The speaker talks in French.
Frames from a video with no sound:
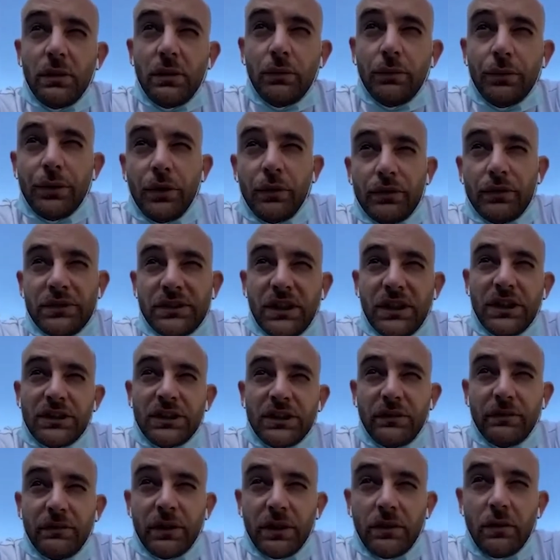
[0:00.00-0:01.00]
on est en
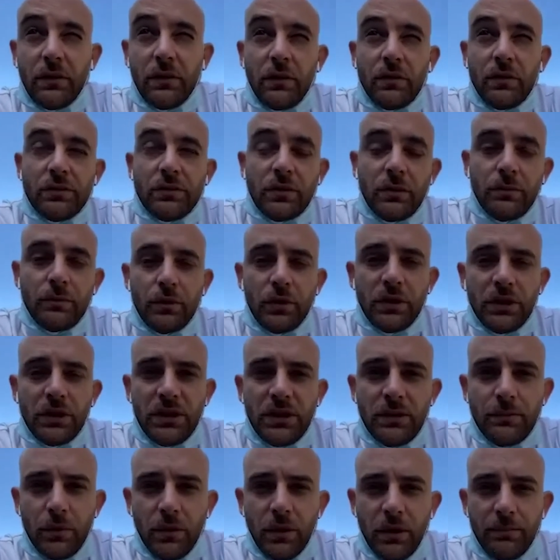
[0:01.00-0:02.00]
stage avec euh, l'ensemble de
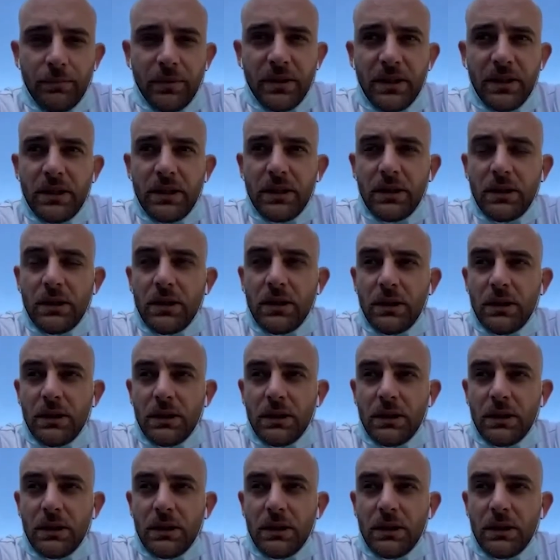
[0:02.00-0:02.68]
l'équipe olympique.